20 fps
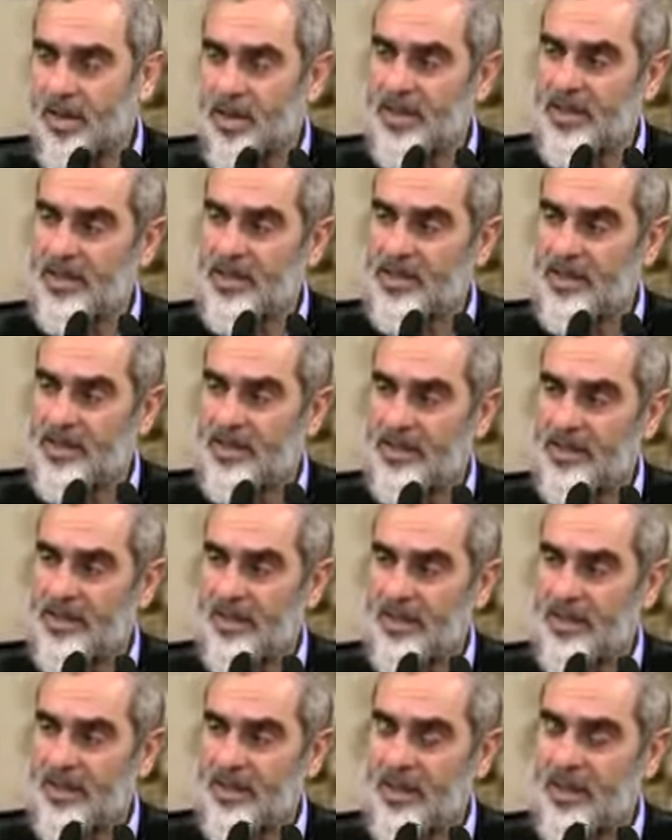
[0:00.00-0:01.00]

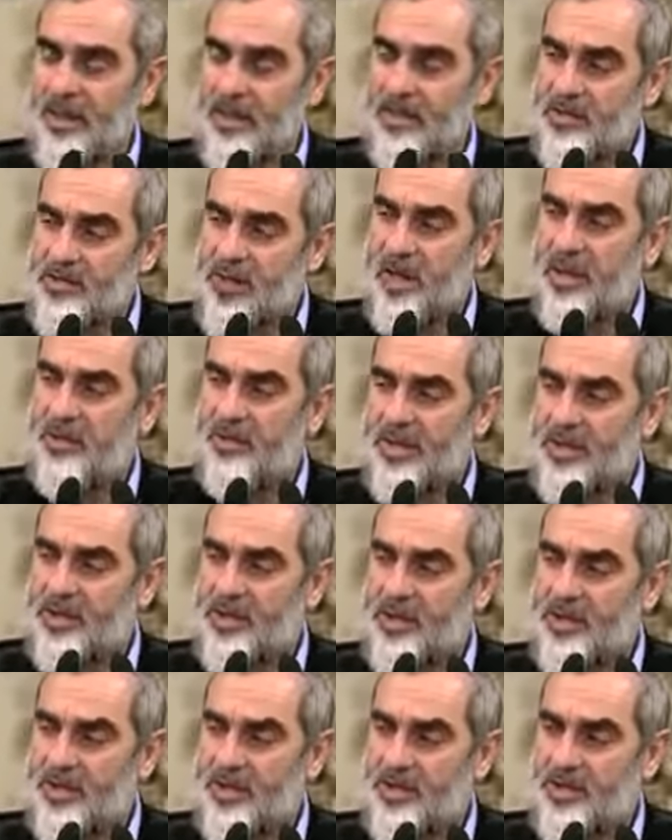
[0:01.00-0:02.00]
mağaraları, dağ
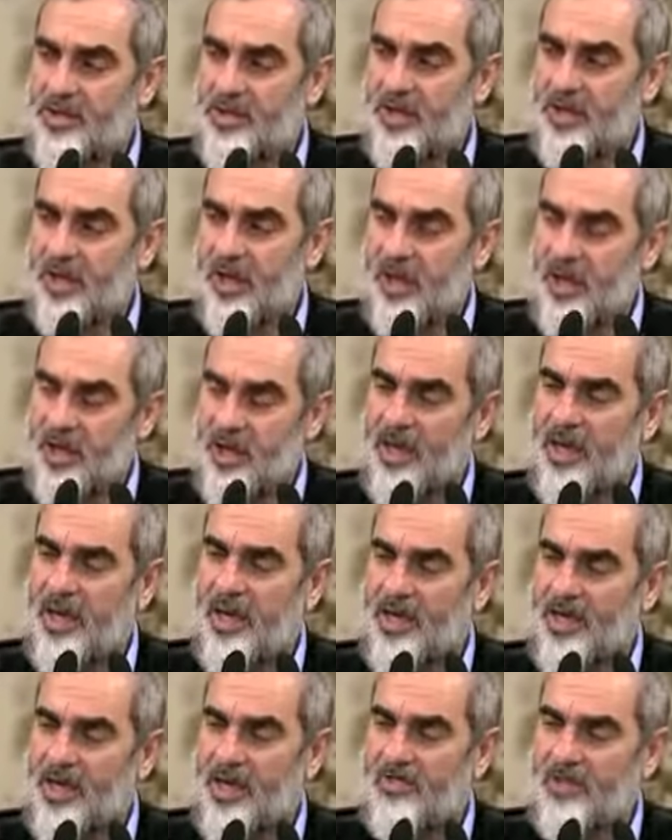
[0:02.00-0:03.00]
başlarını
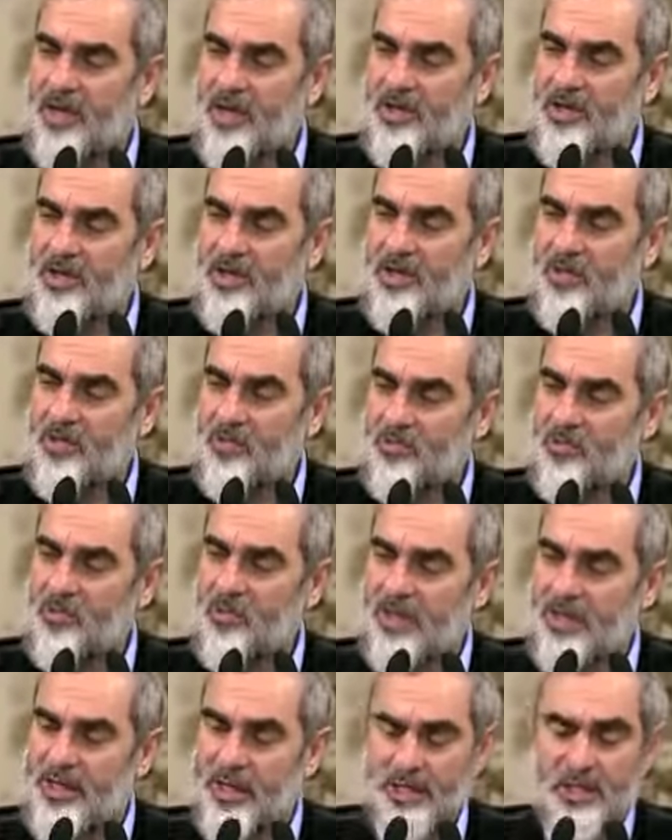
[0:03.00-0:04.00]
Allah'a iman için
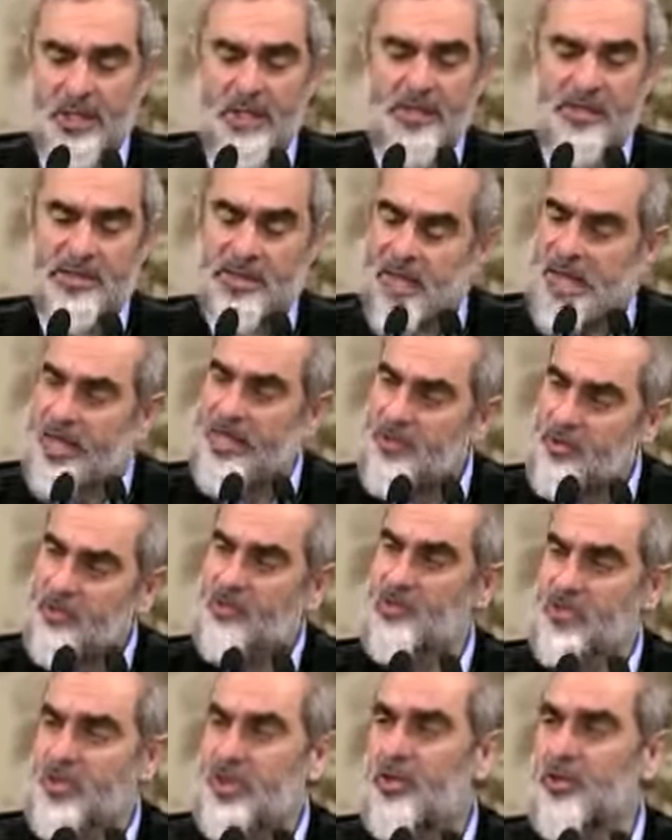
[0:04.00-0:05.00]
kullanan Said
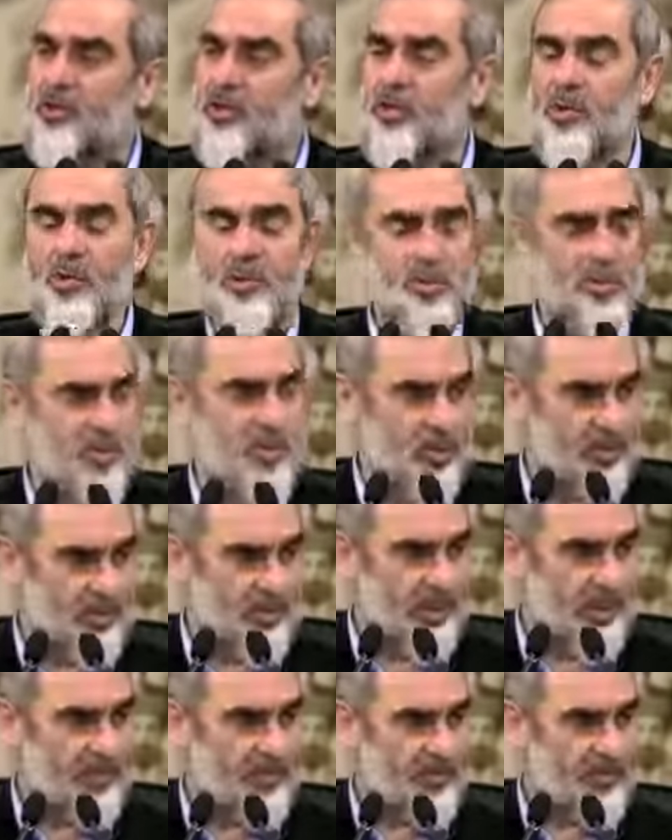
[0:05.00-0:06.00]
Nursi'yi görüyorsun
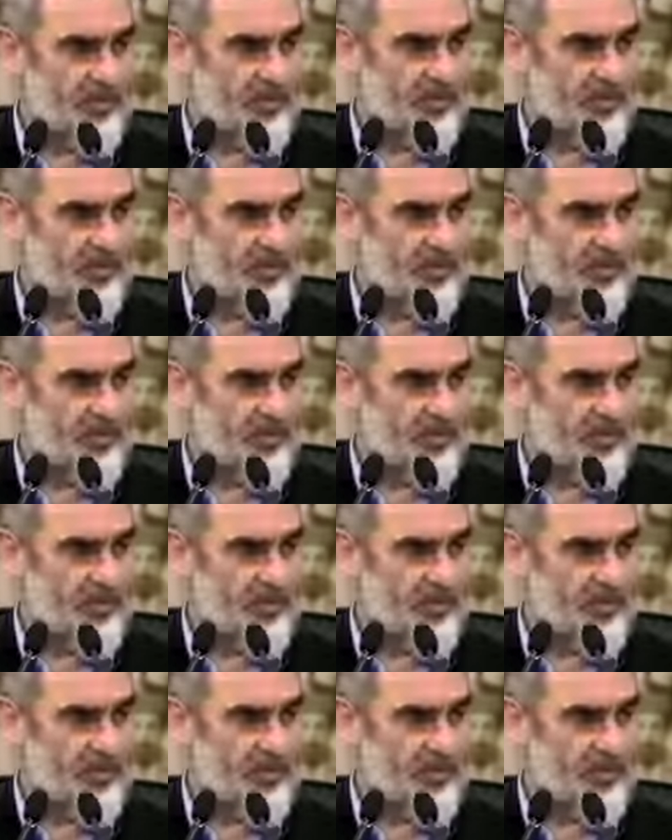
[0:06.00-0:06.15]
orada.